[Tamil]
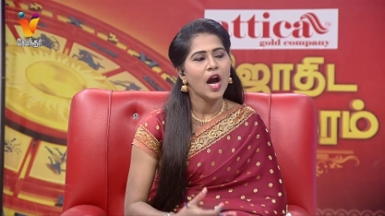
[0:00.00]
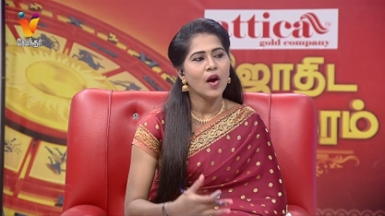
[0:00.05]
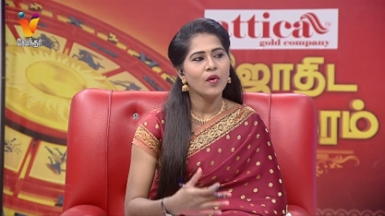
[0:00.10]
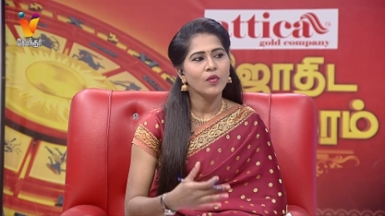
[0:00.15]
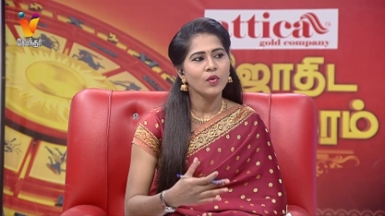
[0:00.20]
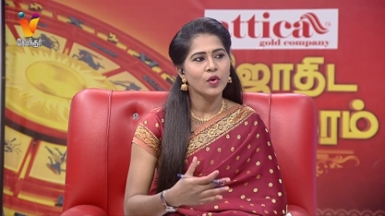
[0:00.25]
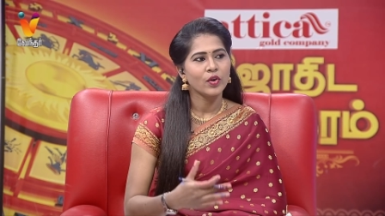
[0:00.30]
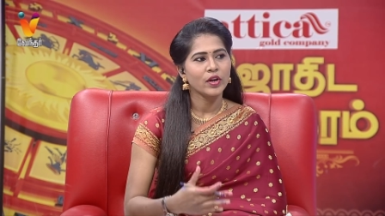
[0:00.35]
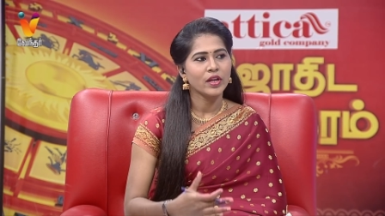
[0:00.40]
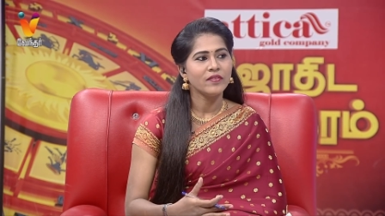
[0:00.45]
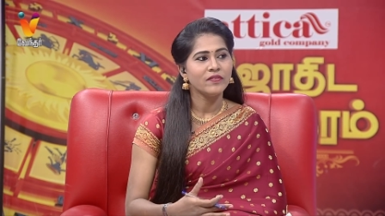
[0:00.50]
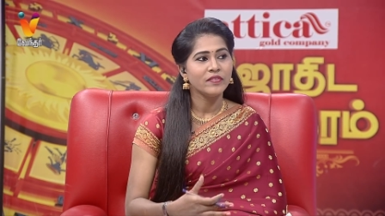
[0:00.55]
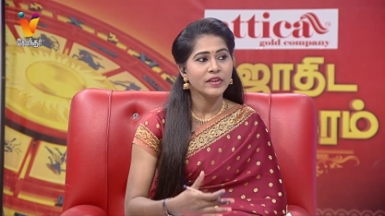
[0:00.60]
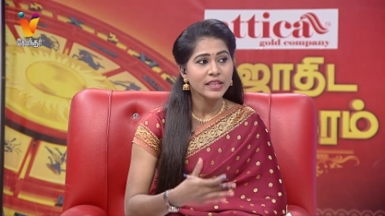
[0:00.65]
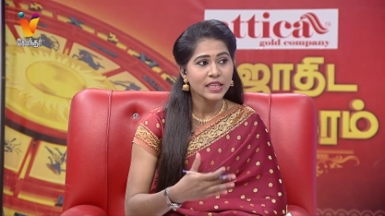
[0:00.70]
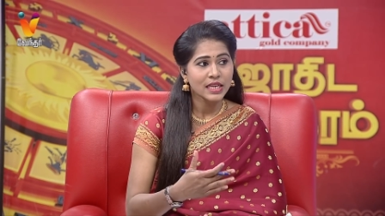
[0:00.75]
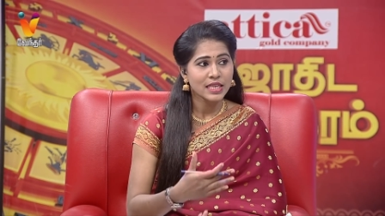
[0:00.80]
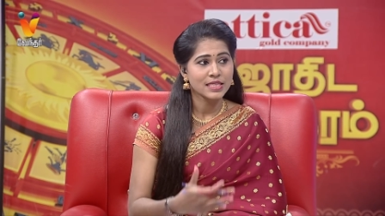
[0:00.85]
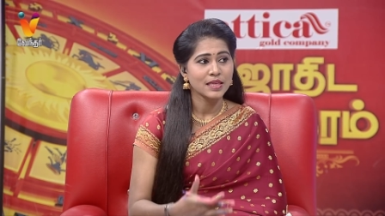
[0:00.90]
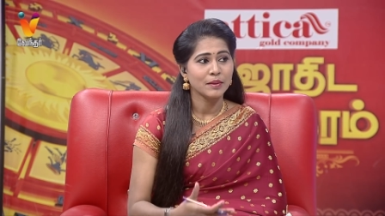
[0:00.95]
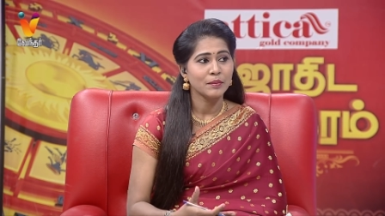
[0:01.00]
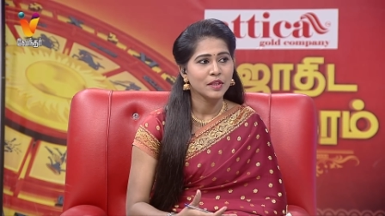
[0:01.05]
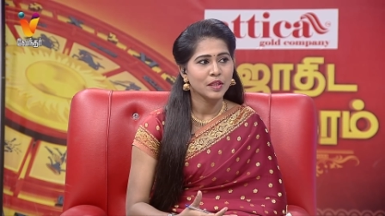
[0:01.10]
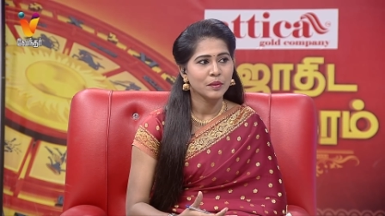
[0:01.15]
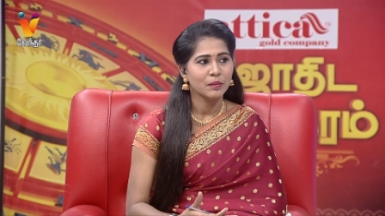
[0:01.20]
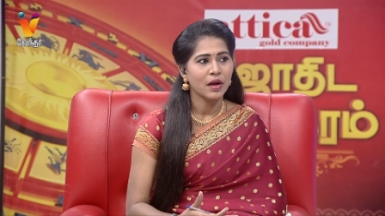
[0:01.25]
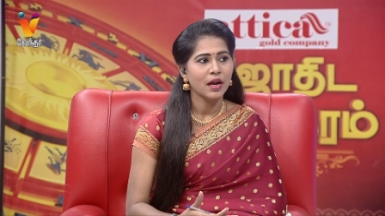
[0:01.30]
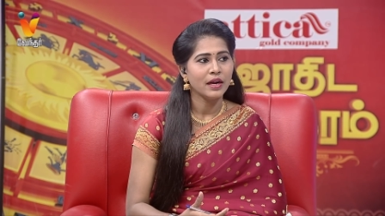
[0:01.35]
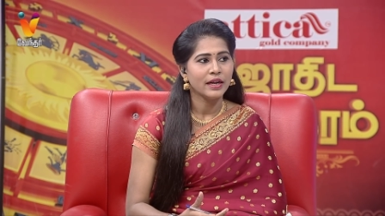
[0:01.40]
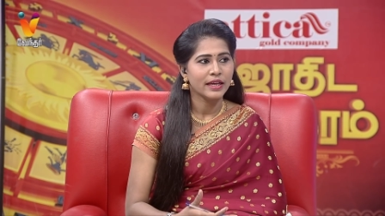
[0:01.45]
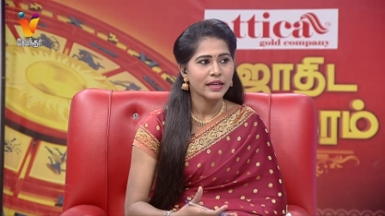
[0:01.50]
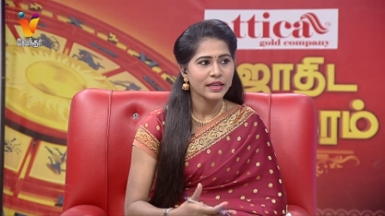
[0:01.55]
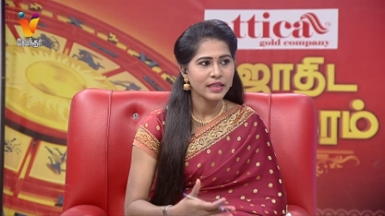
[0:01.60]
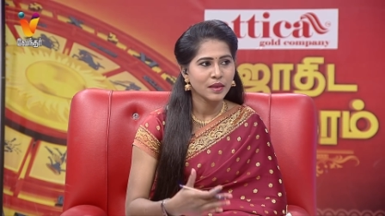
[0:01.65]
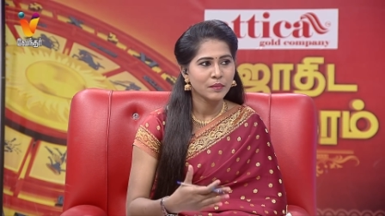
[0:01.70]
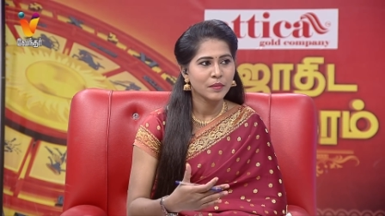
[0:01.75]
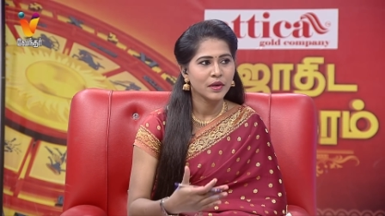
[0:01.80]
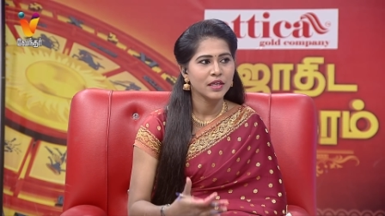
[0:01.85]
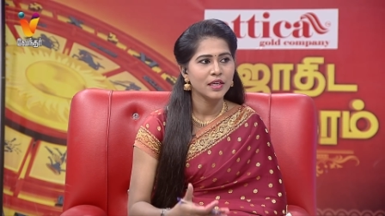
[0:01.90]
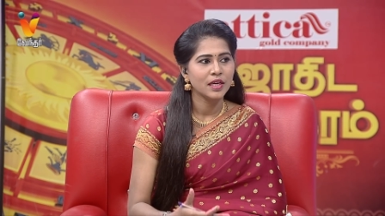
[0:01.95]
அவங்களோட விடுதலை சம்மந்தமாக
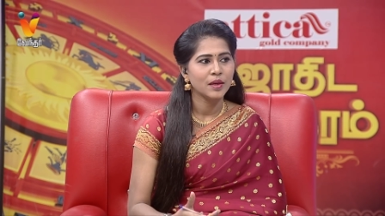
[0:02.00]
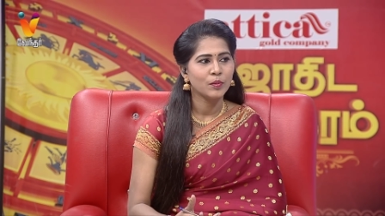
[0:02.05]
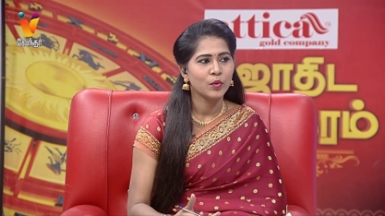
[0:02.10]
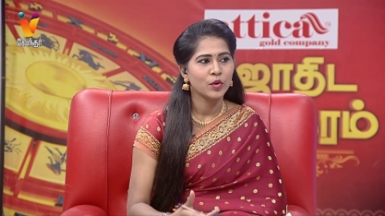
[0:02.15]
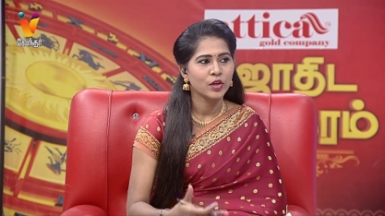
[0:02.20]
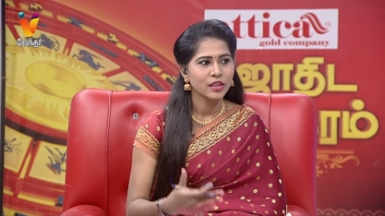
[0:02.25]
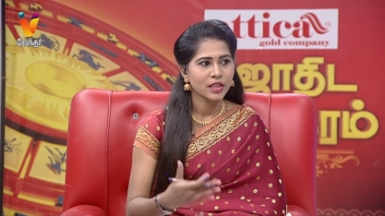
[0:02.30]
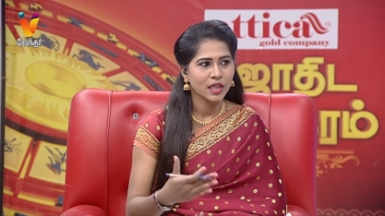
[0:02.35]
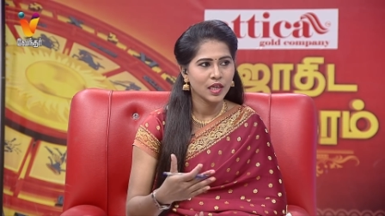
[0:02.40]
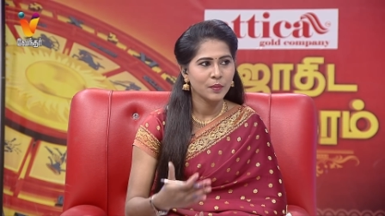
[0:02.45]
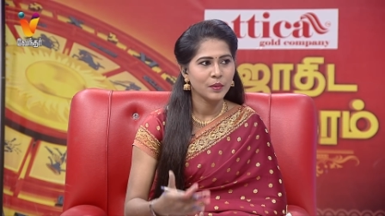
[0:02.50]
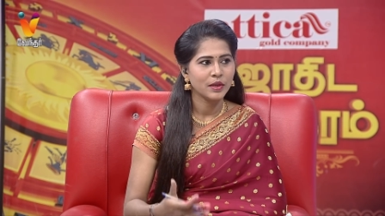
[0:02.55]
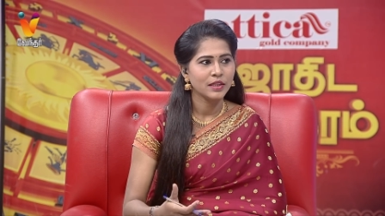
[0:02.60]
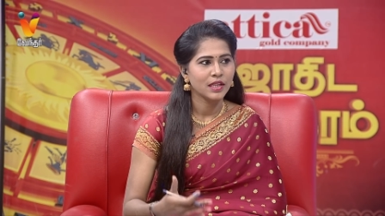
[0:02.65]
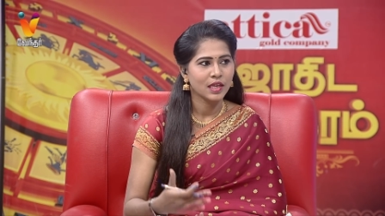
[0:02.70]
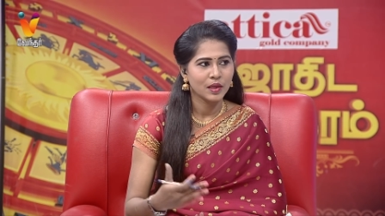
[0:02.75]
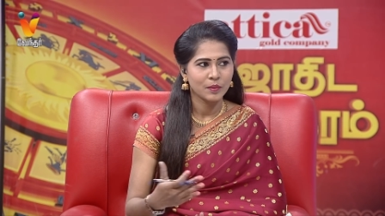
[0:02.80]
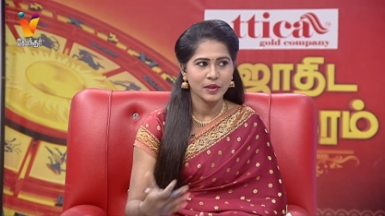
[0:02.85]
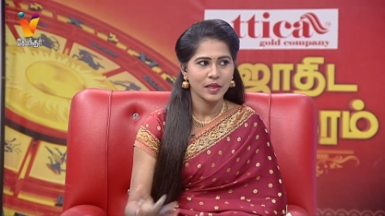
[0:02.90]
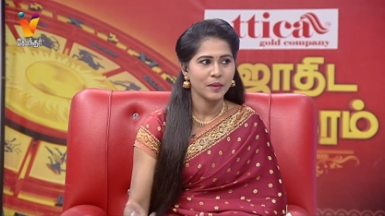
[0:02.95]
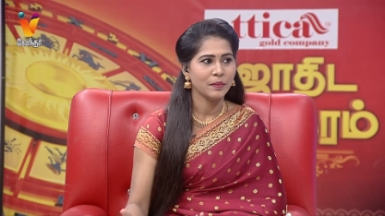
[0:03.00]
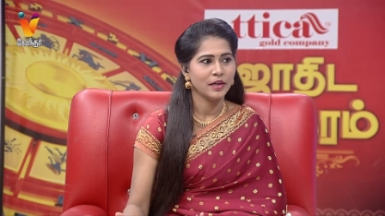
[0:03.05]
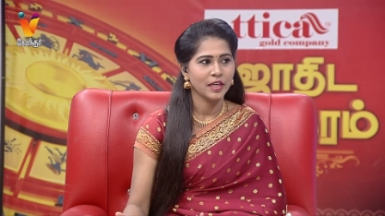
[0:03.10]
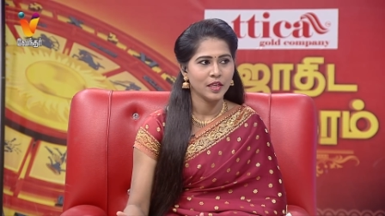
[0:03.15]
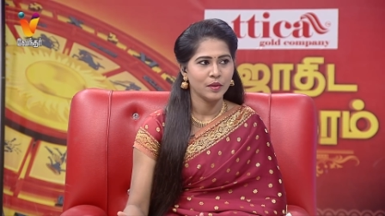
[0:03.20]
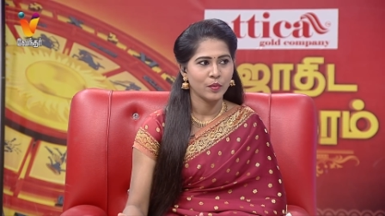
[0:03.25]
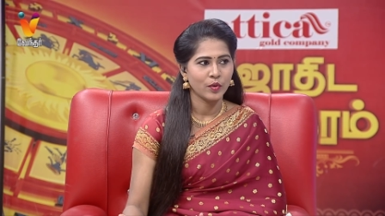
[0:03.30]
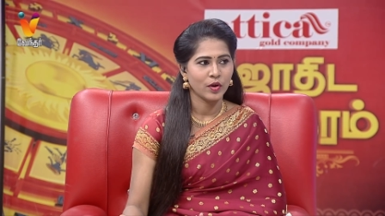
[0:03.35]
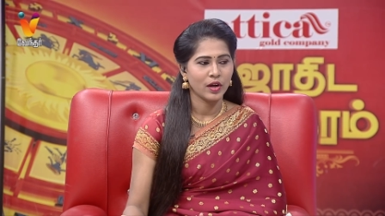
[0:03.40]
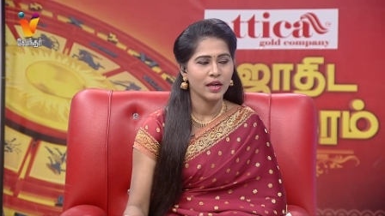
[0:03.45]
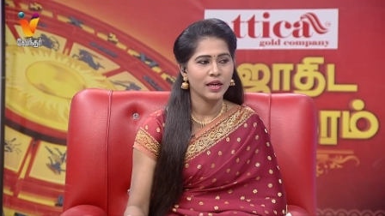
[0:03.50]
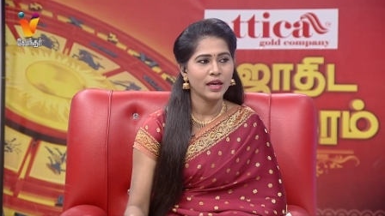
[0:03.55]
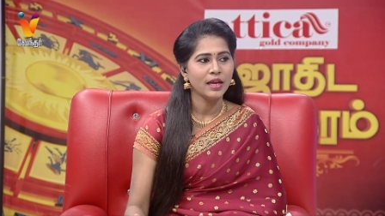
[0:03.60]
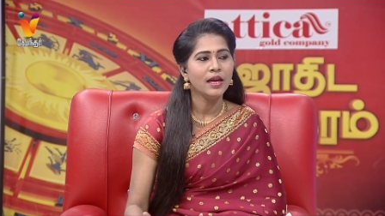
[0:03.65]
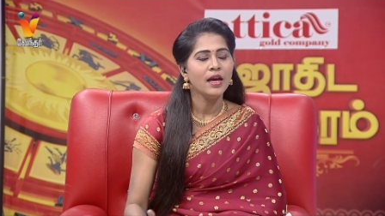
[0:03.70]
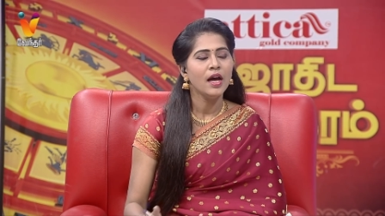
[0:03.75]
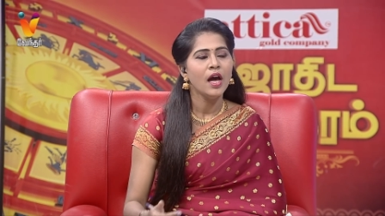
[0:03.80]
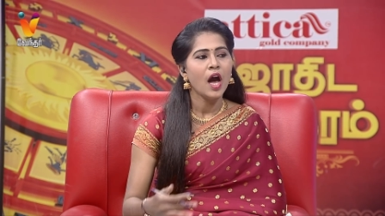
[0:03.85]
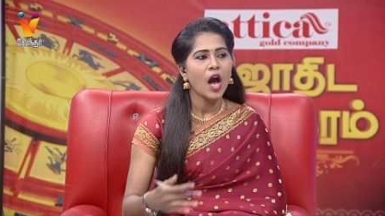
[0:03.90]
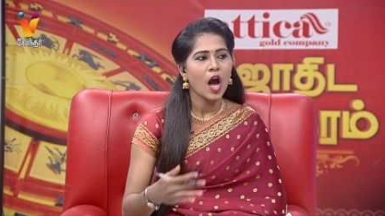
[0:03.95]
நிறைய மனுக்கள் போட்டு தள்ளுபடி தள்ளுபடியாக பண்ணிட்டு போகிறாங்க
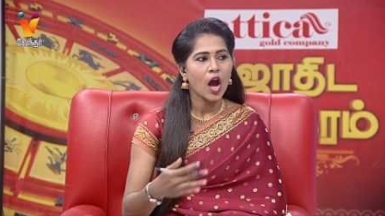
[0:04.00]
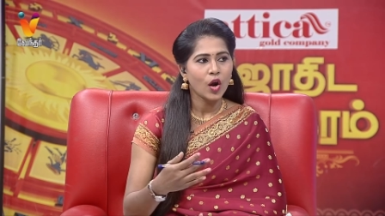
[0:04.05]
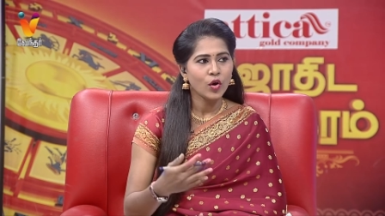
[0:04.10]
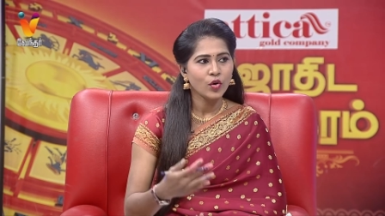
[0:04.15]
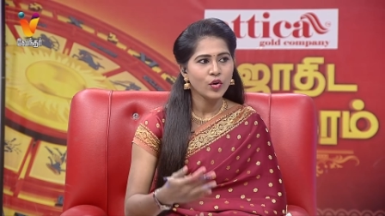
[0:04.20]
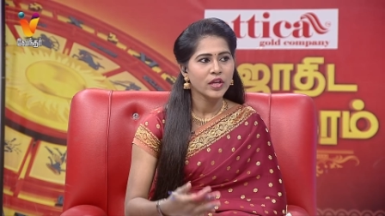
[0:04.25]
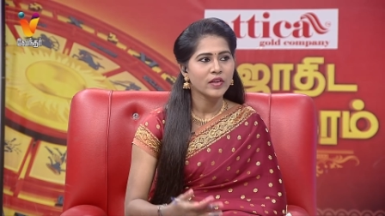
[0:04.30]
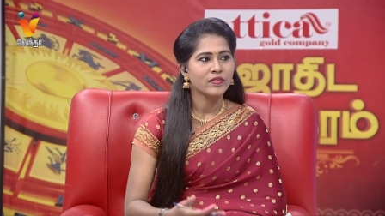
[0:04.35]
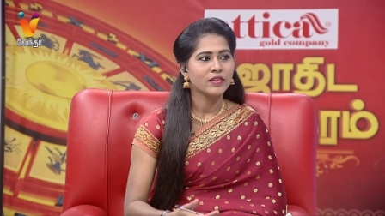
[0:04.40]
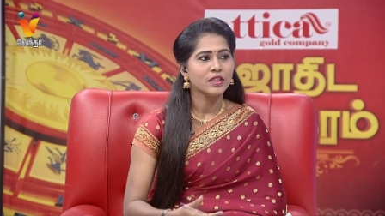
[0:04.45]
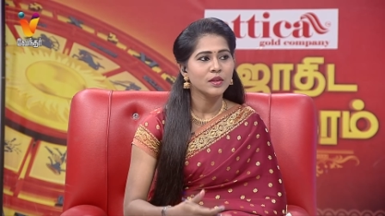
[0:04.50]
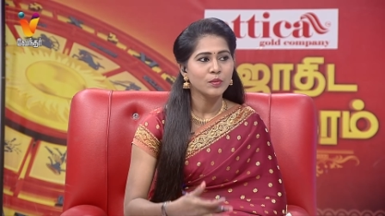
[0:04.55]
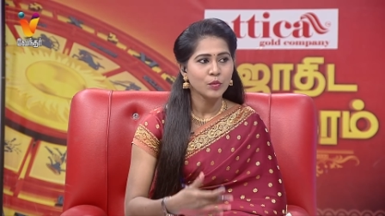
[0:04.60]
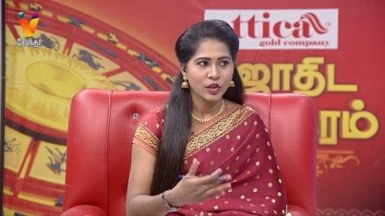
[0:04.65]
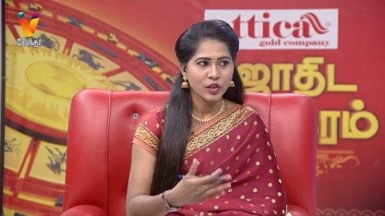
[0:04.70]
ஆளுநர் வந்து